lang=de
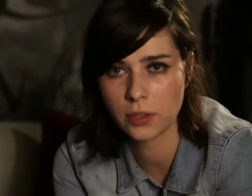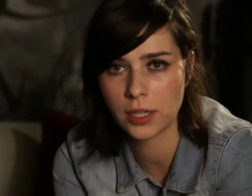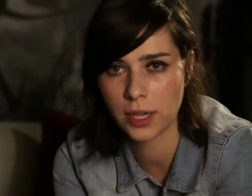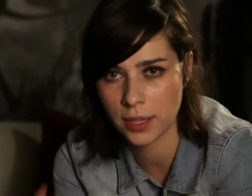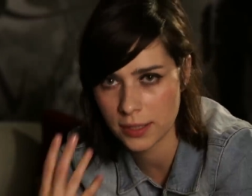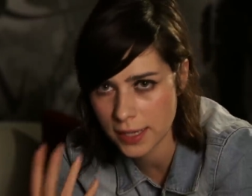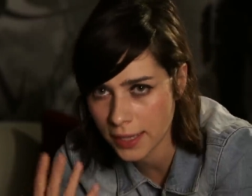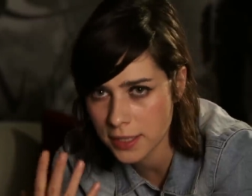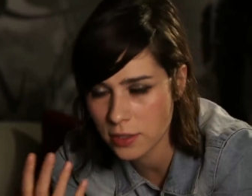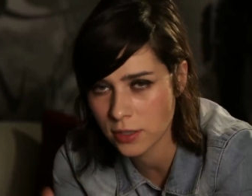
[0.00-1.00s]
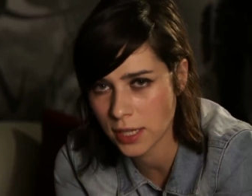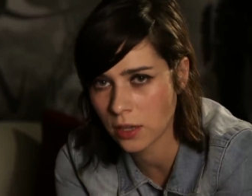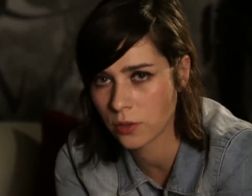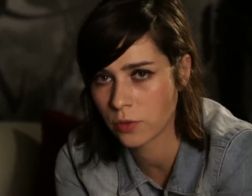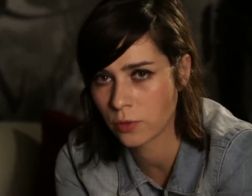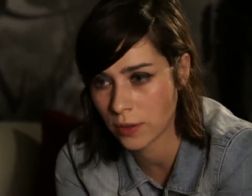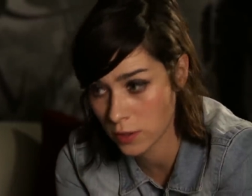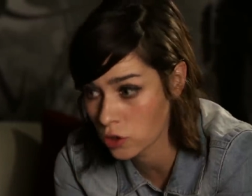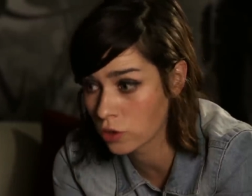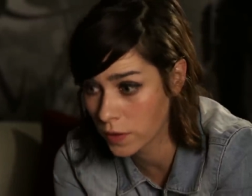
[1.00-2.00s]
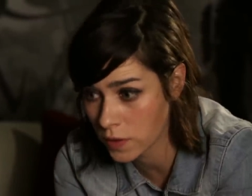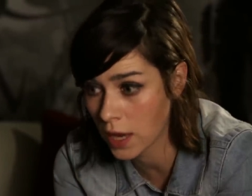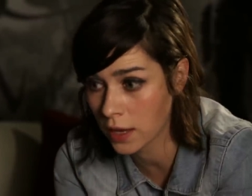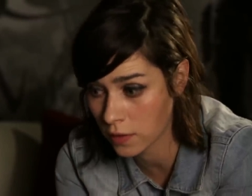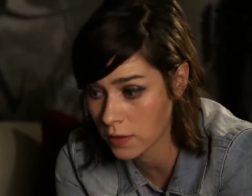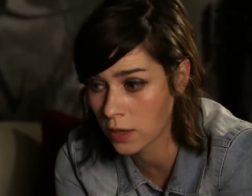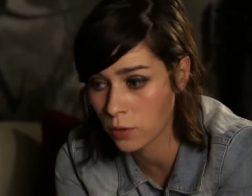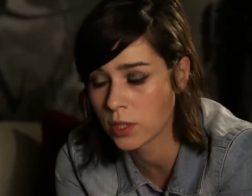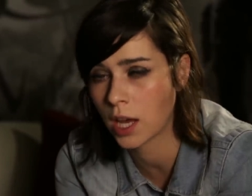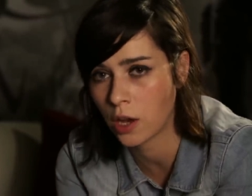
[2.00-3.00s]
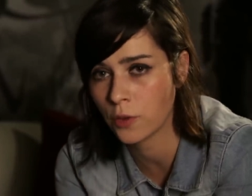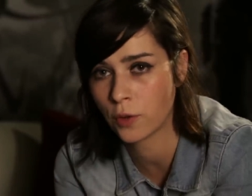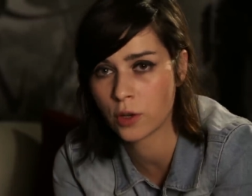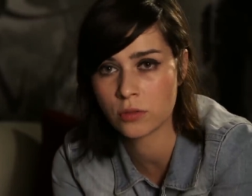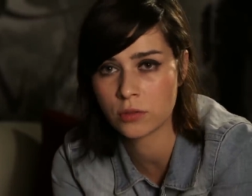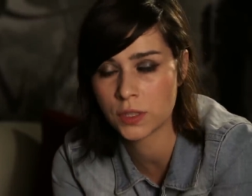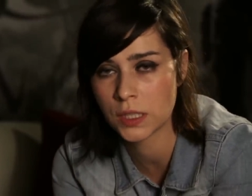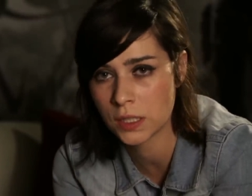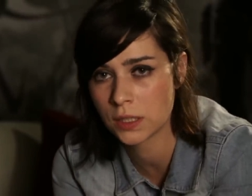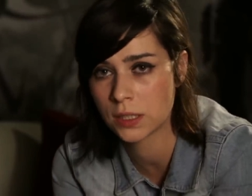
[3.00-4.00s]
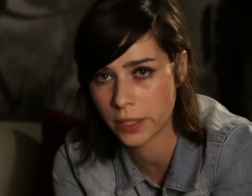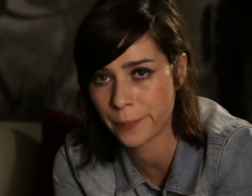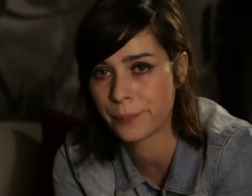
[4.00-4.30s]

sondern dann geht es ja richtig zur Sache und so. Also es ist schon sehr, eine sehr große Herausforderung und das genieße ich